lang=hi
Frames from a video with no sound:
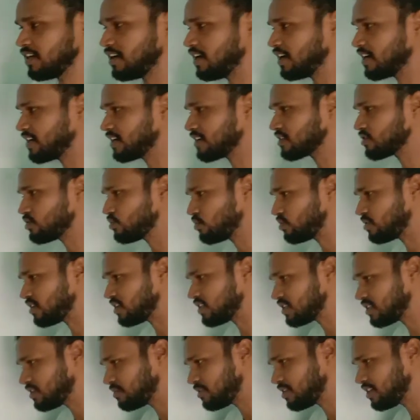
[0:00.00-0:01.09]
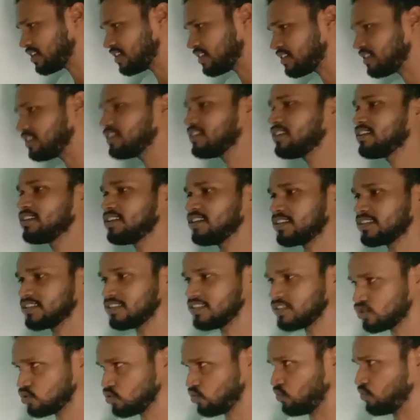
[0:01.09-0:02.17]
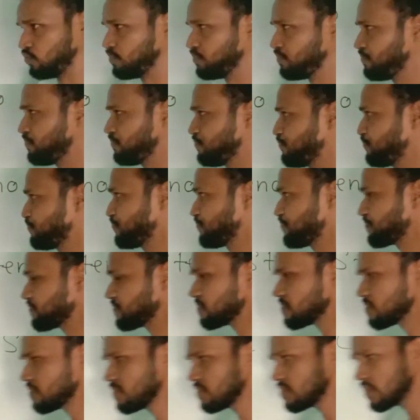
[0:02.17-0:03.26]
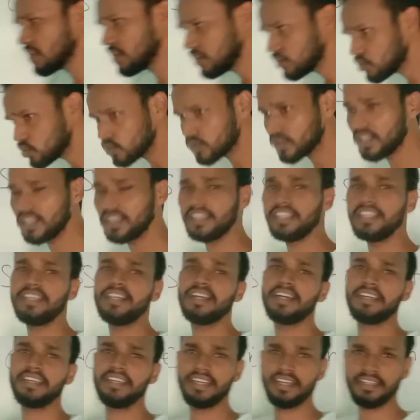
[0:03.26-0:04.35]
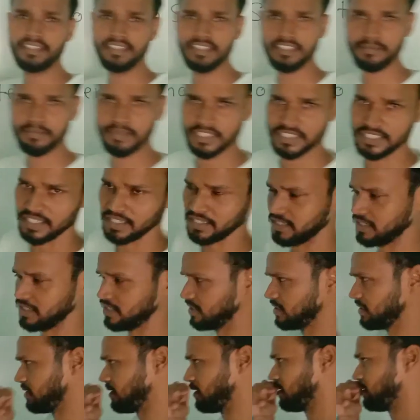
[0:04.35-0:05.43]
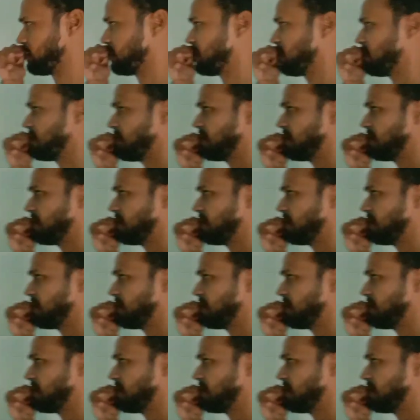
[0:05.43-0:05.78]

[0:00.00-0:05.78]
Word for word: अगर छोटी सी भी गलती कर दी तो तो गलती का क्या चीज़ बचा के रखना है